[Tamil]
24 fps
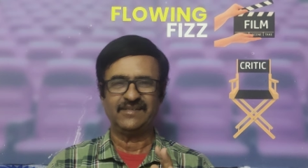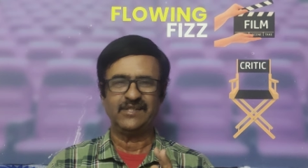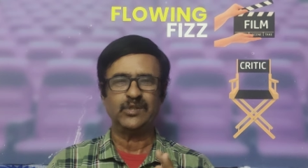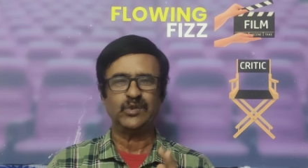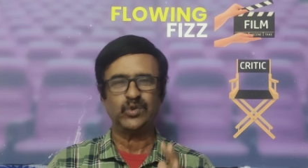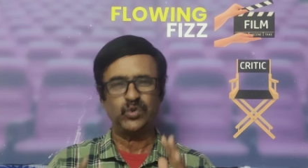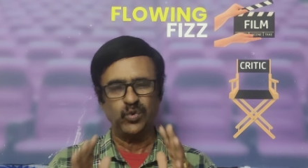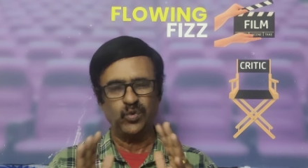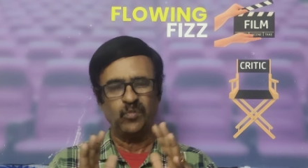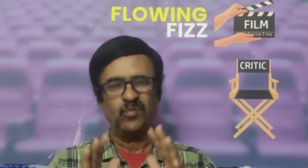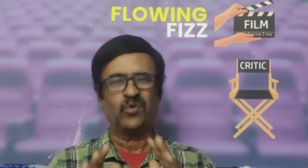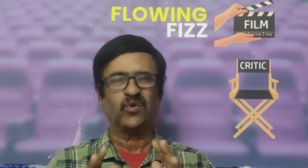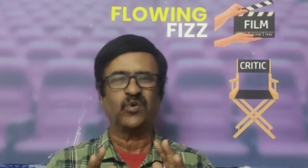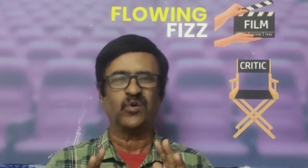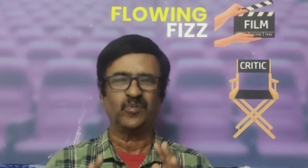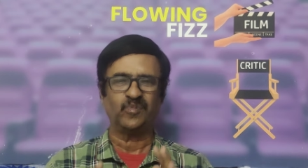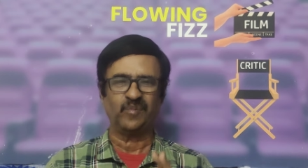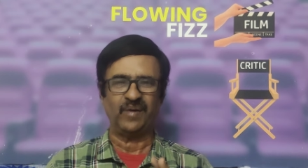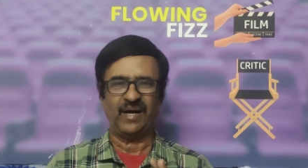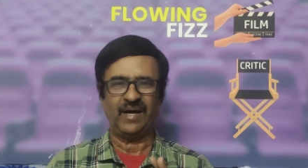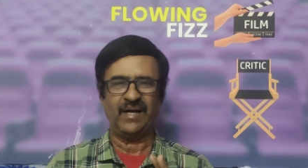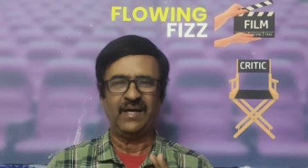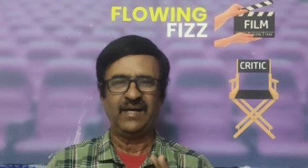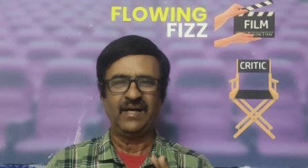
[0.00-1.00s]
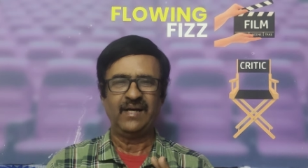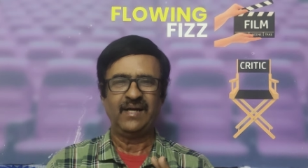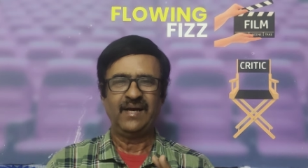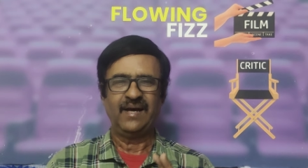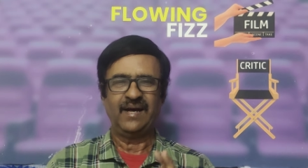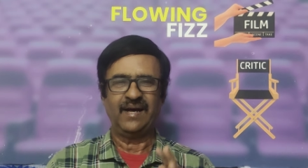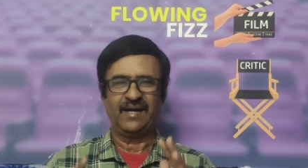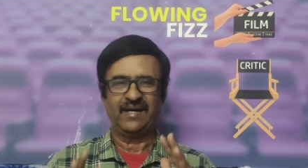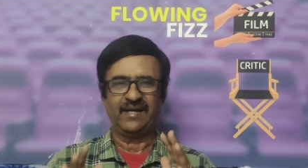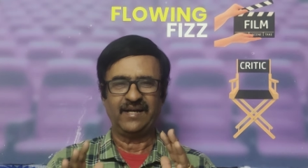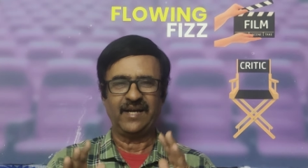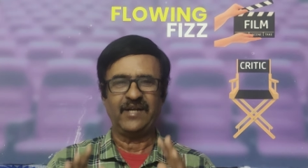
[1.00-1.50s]
வந்து
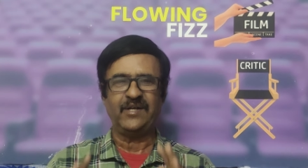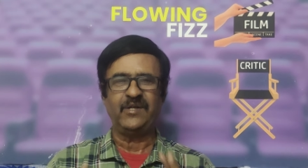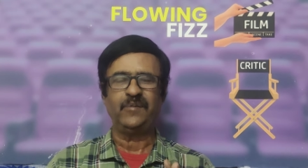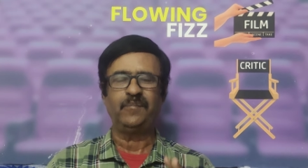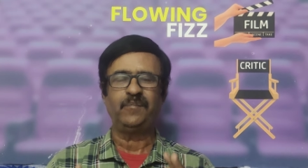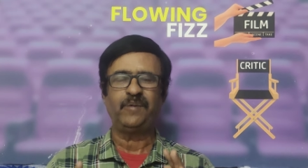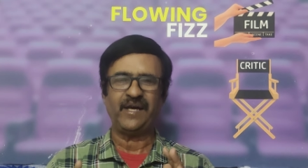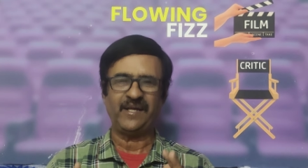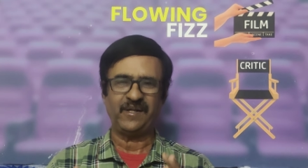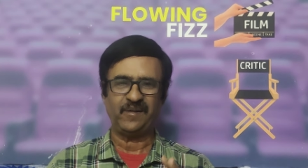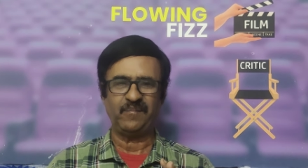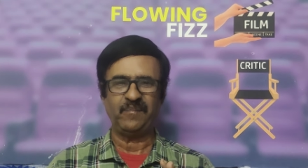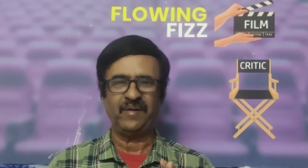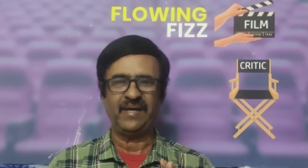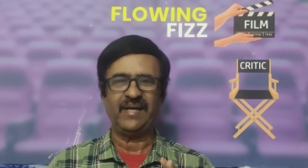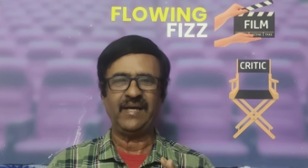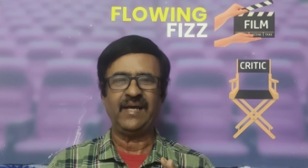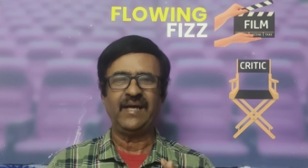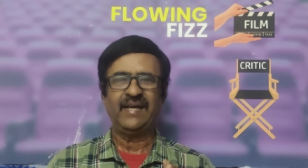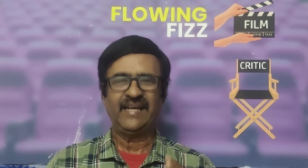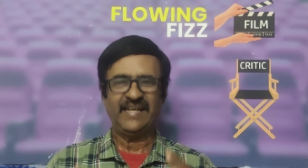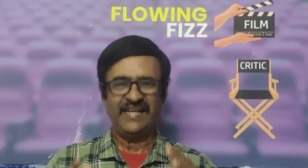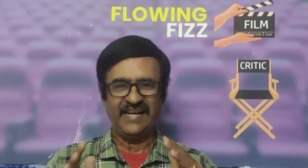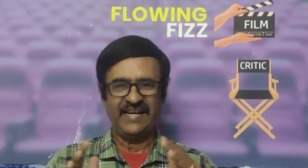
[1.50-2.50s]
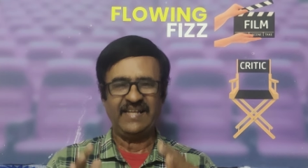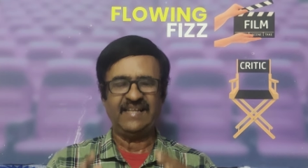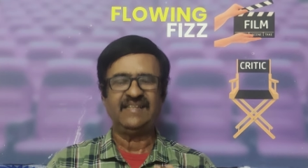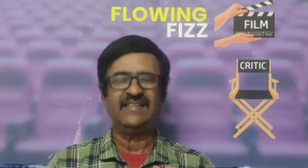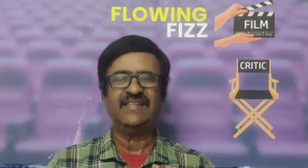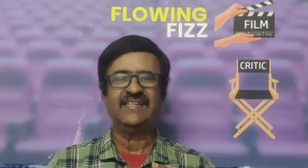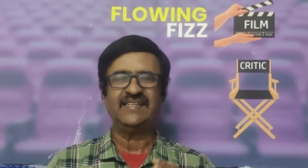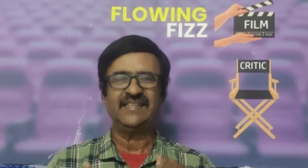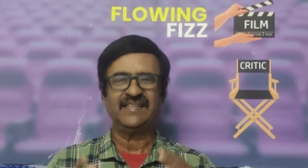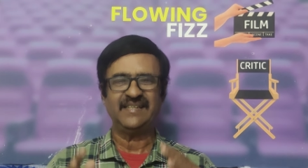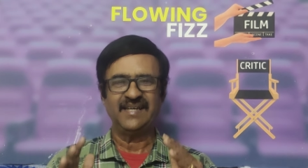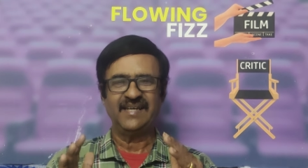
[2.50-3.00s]
சுமூகமாக ரெண்டு பேருமே
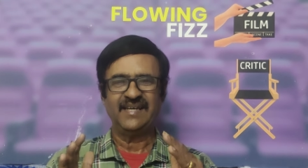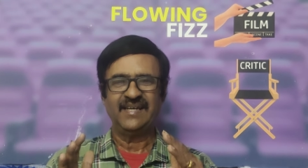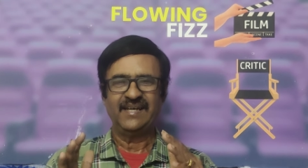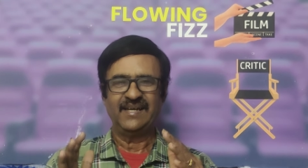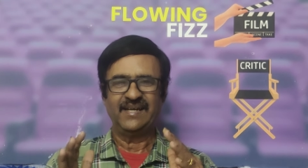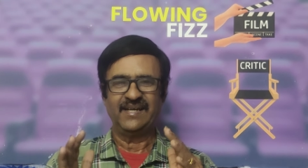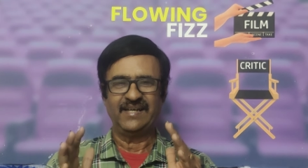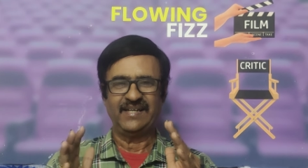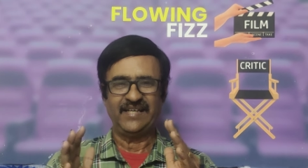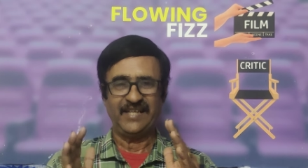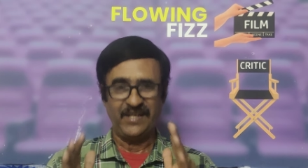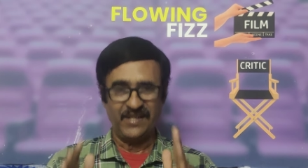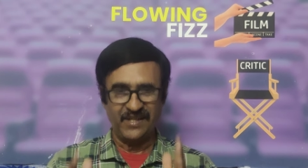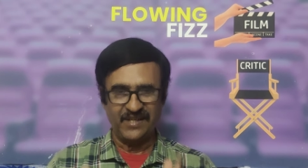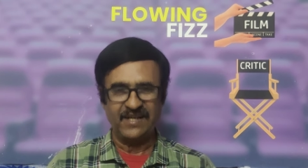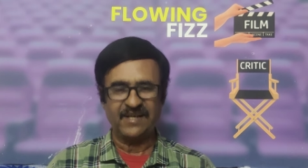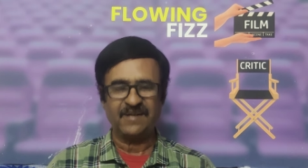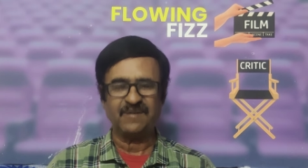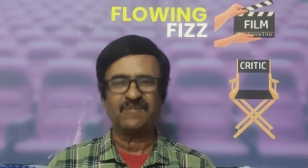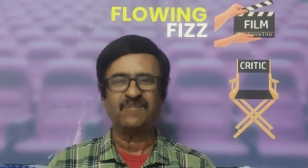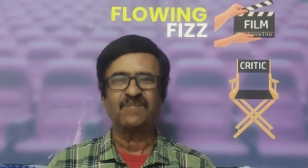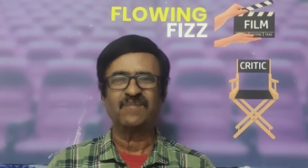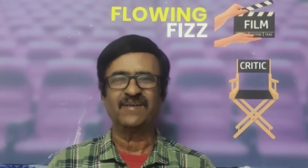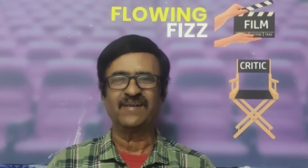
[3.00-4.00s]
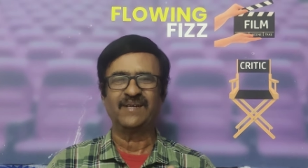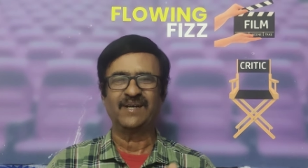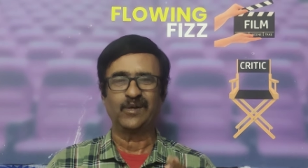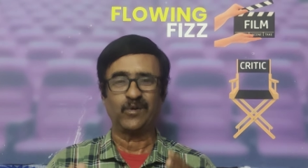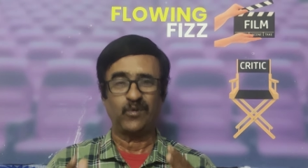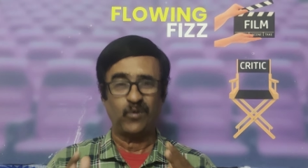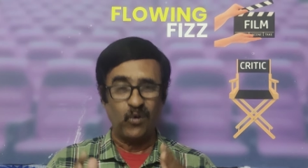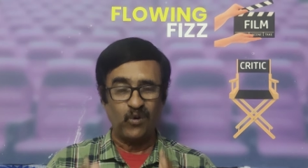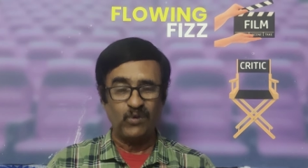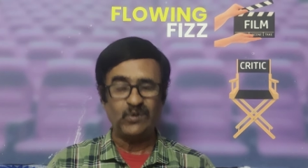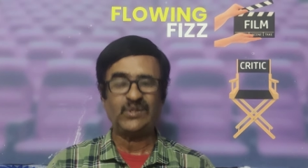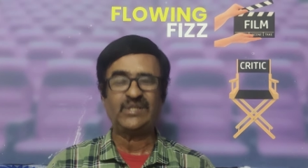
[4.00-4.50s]
இணைந்து இருகரம்
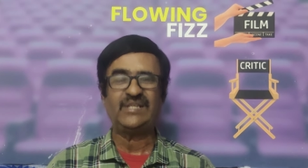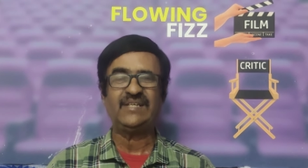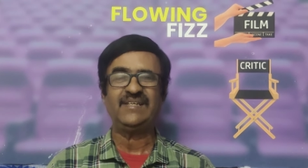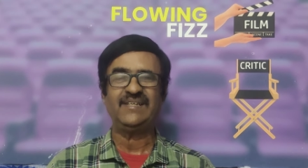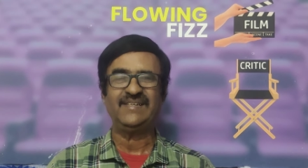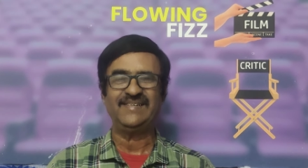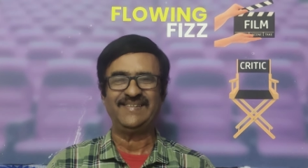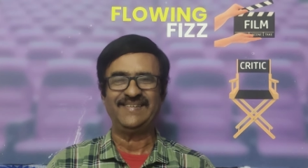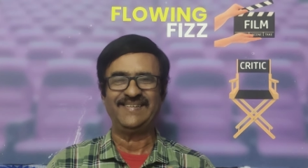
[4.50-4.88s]
கோத்து